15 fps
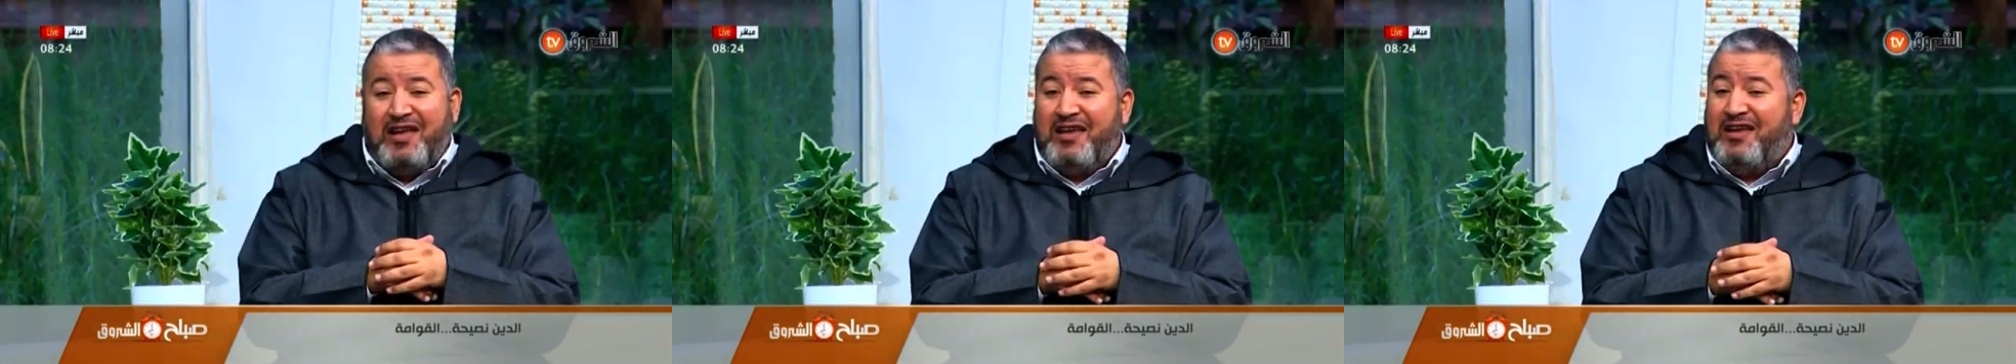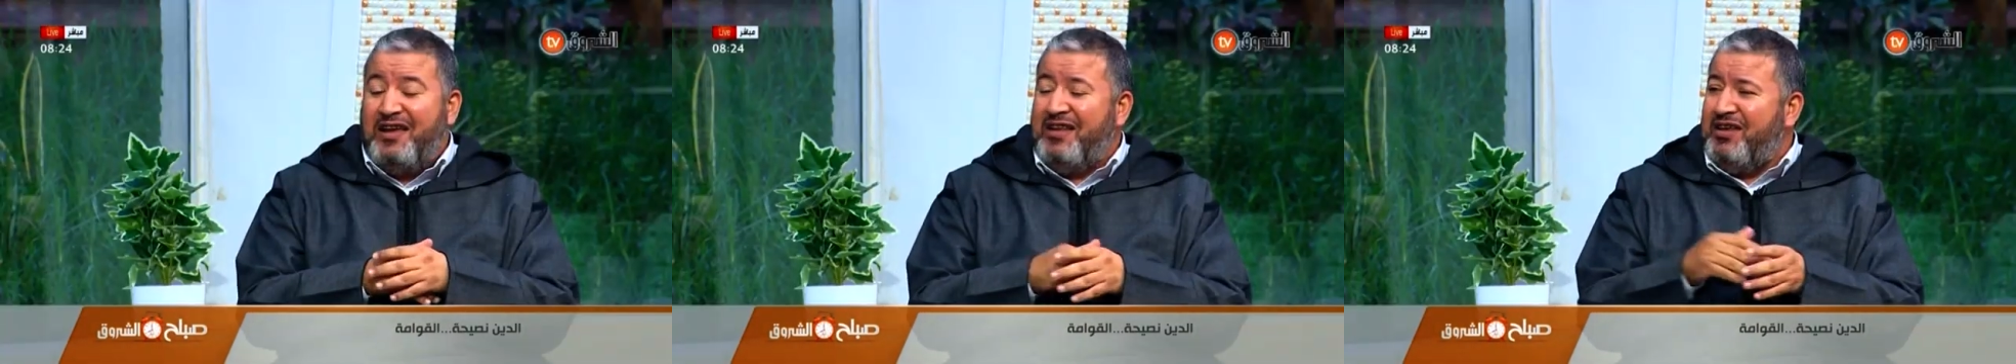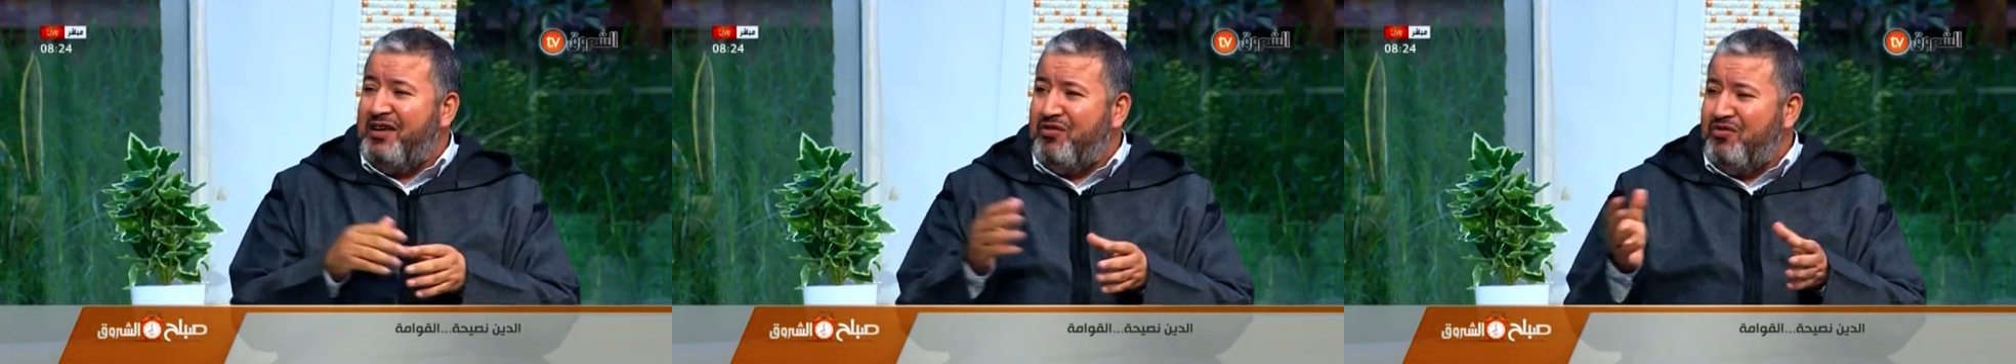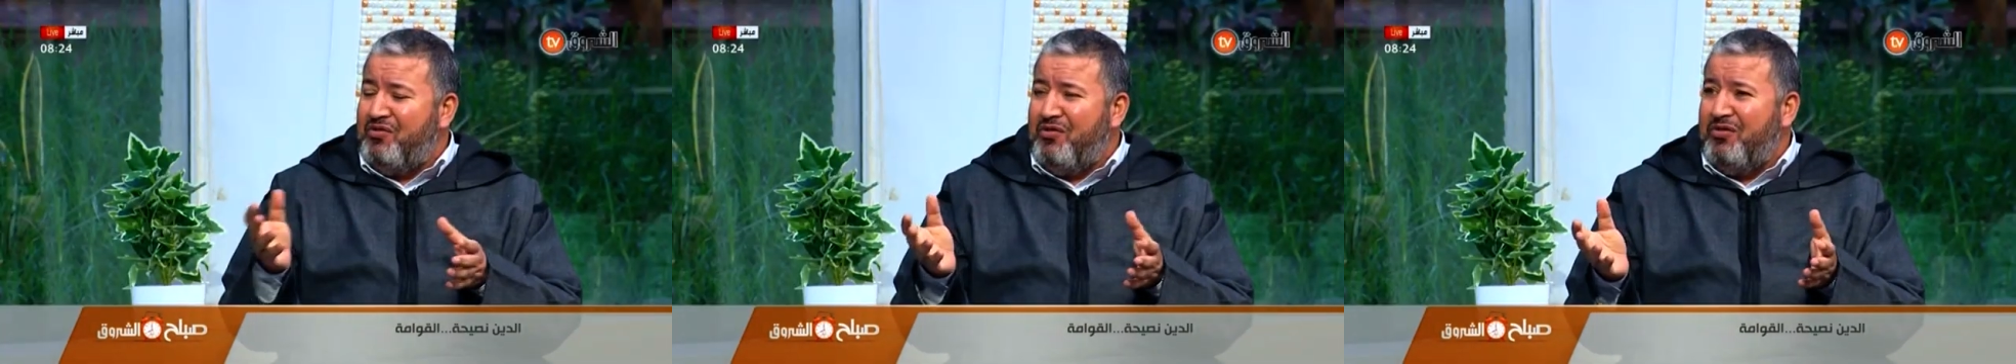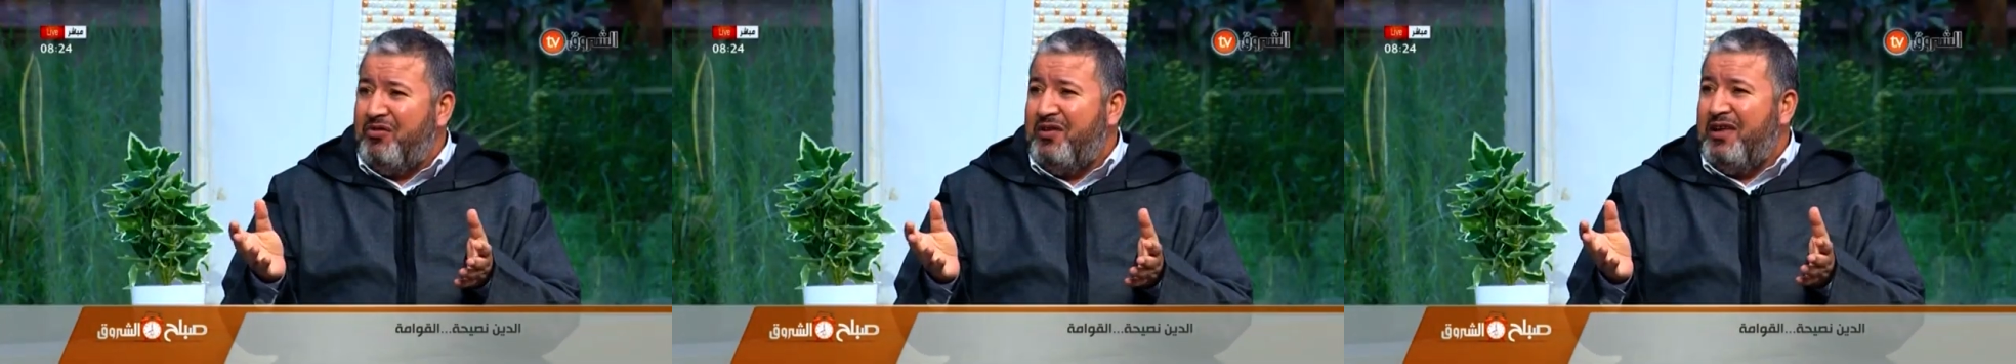يعني كيش
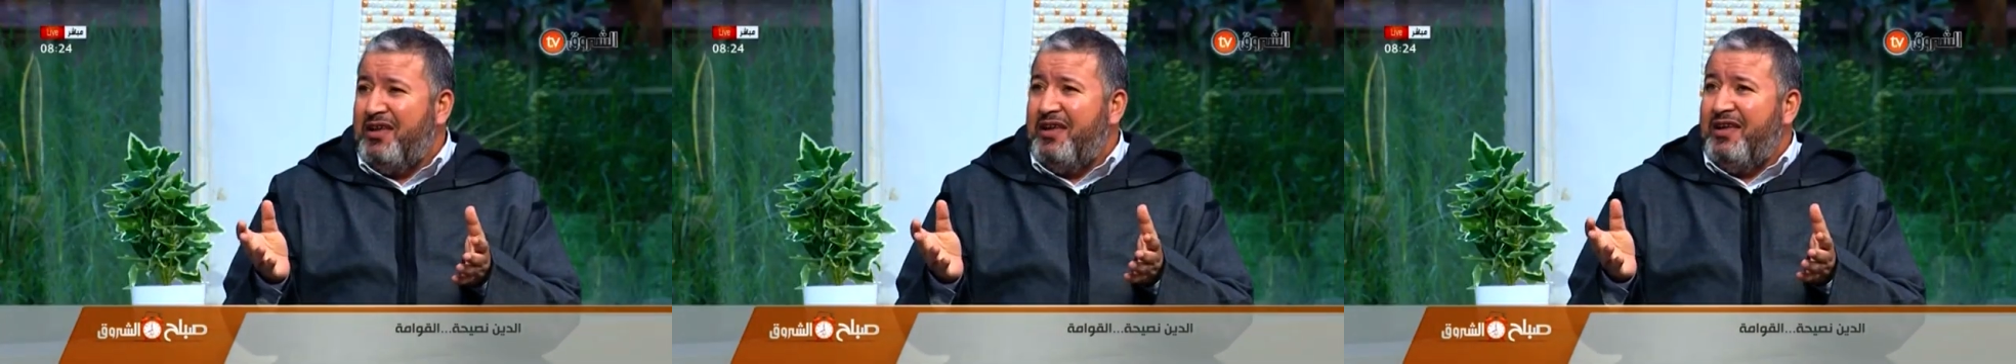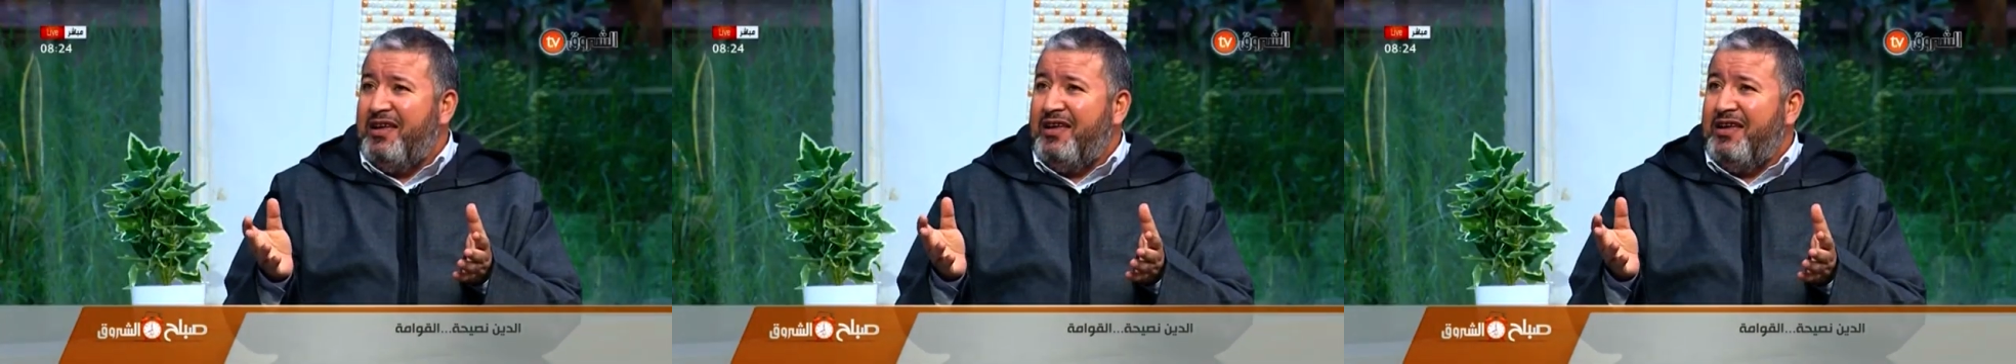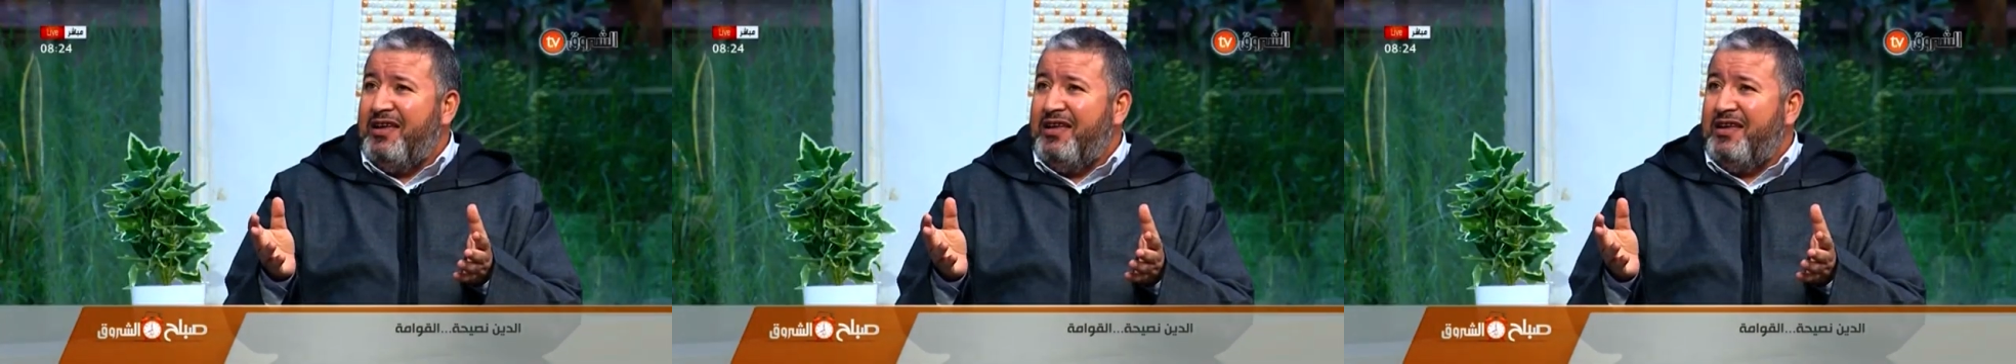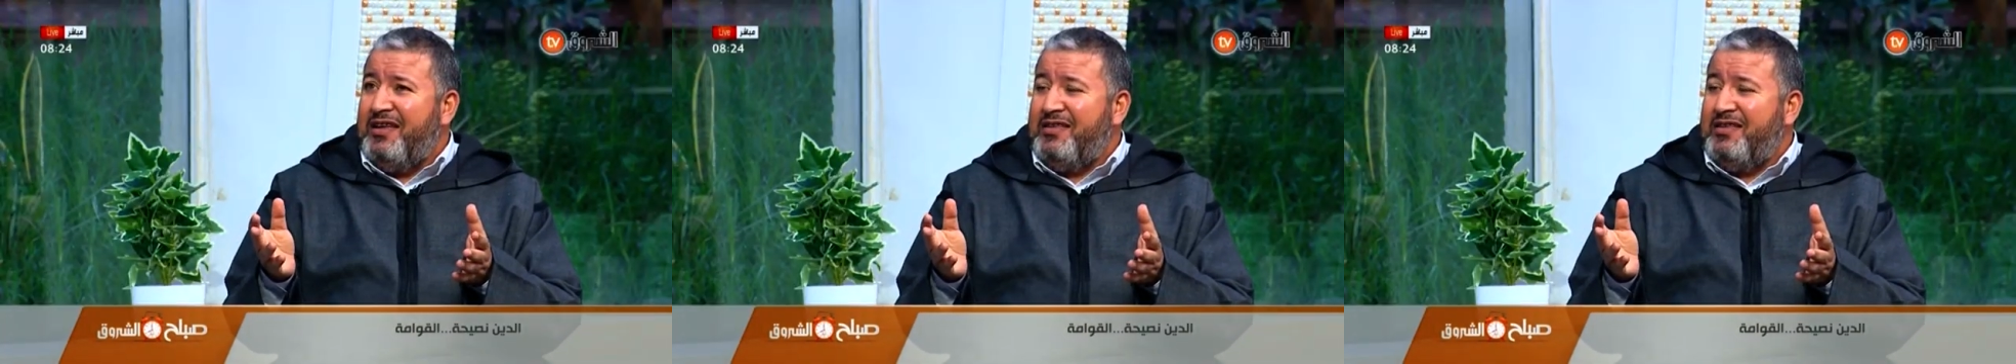يقولوا آه،